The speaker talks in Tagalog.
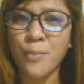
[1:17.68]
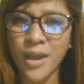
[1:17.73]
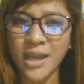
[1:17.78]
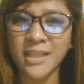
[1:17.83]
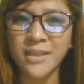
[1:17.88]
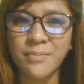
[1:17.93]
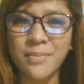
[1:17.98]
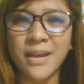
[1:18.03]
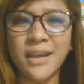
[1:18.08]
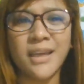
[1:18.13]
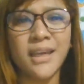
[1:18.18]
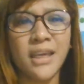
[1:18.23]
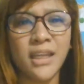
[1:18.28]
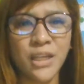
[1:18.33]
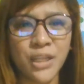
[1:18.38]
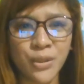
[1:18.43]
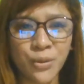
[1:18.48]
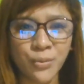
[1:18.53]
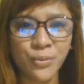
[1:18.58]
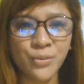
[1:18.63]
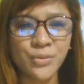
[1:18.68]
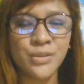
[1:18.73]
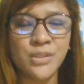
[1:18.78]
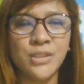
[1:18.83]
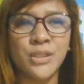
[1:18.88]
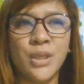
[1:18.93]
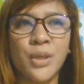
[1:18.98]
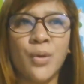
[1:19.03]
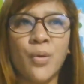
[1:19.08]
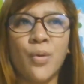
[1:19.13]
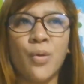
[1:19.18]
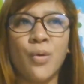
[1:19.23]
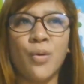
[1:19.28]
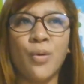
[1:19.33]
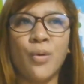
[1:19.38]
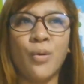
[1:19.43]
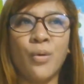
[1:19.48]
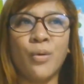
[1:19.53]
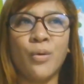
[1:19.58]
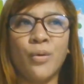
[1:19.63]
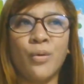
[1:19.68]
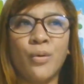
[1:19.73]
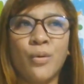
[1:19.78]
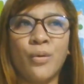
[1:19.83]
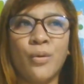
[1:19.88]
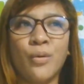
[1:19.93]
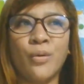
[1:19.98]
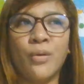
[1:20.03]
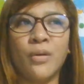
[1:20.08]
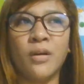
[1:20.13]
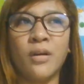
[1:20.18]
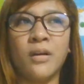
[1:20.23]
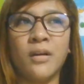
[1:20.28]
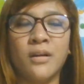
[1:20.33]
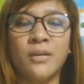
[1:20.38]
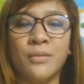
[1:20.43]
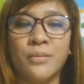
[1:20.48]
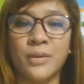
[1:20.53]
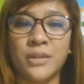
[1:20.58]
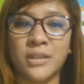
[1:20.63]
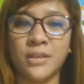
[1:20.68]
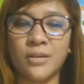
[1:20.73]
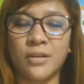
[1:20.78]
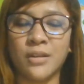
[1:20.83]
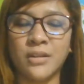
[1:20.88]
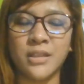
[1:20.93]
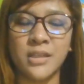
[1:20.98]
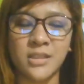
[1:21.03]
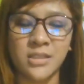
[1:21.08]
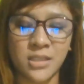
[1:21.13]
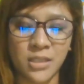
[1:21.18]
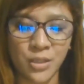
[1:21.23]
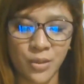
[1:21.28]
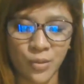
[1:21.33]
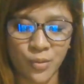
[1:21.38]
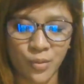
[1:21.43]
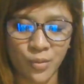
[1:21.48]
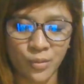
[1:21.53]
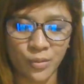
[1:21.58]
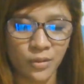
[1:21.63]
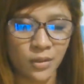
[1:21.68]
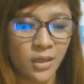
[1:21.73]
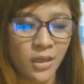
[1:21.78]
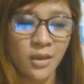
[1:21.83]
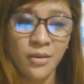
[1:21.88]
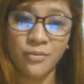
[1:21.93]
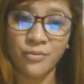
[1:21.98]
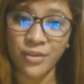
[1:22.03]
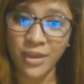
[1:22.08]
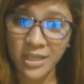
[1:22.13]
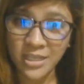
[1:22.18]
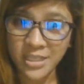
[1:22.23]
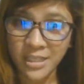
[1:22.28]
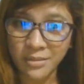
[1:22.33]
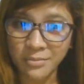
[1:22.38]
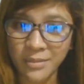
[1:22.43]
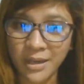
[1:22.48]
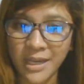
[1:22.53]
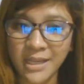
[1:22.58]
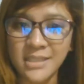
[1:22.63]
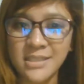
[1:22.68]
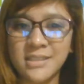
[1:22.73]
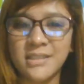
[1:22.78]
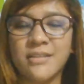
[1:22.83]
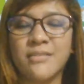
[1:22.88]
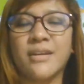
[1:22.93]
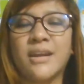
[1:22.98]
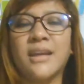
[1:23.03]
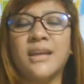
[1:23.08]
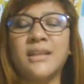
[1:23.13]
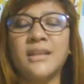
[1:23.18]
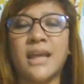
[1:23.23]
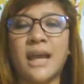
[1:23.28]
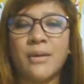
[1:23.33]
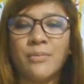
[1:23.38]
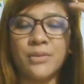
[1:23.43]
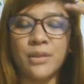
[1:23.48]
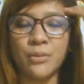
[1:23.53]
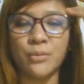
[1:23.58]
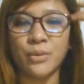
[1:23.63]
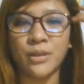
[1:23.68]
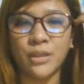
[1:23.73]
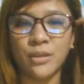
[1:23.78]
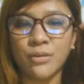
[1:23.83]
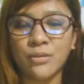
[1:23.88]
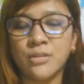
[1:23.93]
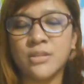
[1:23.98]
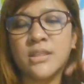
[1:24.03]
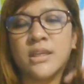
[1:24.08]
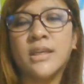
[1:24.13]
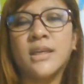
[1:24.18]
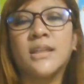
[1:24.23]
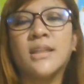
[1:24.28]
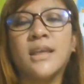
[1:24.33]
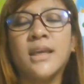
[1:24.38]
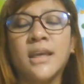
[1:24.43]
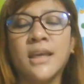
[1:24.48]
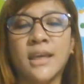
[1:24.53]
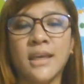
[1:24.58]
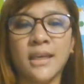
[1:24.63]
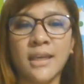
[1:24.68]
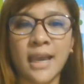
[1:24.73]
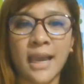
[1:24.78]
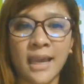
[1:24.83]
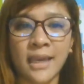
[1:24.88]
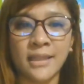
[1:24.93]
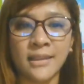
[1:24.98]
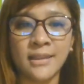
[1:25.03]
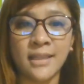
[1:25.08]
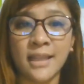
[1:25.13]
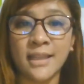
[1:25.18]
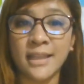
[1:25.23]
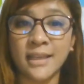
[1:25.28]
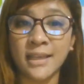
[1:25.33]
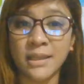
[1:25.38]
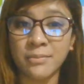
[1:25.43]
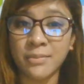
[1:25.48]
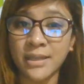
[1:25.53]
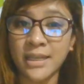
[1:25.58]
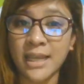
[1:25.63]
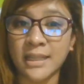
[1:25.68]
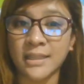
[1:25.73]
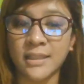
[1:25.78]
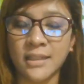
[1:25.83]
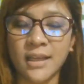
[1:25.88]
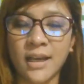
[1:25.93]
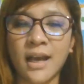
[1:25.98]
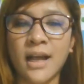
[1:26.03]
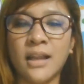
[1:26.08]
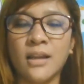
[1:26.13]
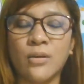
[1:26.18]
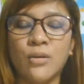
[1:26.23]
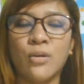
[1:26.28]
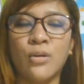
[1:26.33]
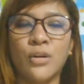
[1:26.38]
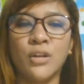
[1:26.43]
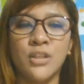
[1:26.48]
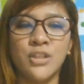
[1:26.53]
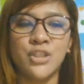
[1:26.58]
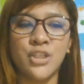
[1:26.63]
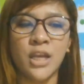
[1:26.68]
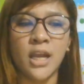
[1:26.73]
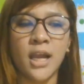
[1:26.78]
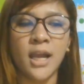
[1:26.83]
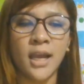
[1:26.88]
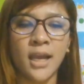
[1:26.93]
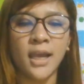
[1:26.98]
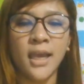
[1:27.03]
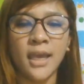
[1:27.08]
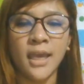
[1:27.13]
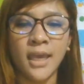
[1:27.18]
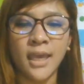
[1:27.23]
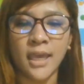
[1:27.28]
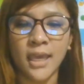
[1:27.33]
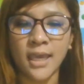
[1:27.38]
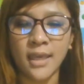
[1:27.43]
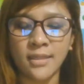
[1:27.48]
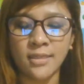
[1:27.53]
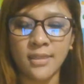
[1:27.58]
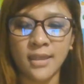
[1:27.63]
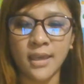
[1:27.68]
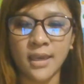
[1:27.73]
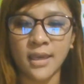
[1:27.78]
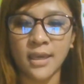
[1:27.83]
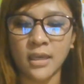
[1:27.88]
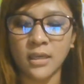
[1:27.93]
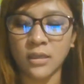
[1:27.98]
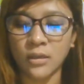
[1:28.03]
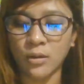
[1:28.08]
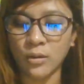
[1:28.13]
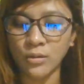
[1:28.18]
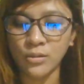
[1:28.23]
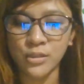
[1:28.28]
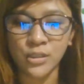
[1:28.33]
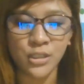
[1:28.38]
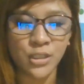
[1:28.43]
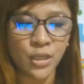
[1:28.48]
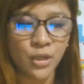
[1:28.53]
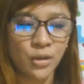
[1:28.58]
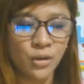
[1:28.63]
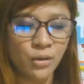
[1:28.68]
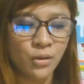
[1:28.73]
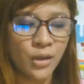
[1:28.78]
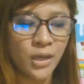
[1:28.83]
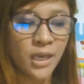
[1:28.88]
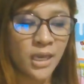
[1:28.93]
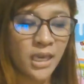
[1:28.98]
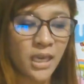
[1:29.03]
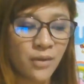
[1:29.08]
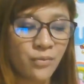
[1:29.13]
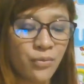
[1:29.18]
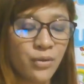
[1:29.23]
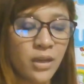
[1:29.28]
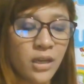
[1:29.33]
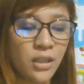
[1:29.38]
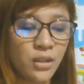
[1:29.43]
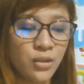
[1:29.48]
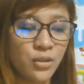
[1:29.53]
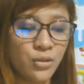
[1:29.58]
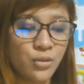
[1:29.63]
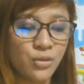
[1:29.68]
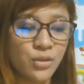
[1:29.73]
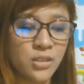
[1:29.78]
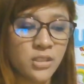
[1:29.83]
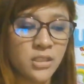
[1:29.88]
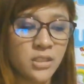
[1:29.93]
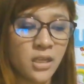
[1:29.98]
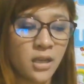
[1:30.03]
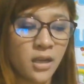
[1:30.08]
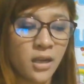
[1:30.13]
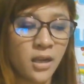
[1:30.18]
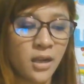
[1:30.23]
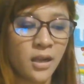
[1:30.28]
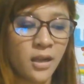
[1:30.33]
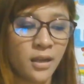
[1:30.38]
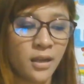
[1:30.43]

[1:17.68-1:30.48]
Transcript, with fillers: pwede bang i-reuse yung what do you call this, yung facial mask, alright? After we use it, kahit lalagyan ba natin ng alcohol siya. And then, also, if we can use the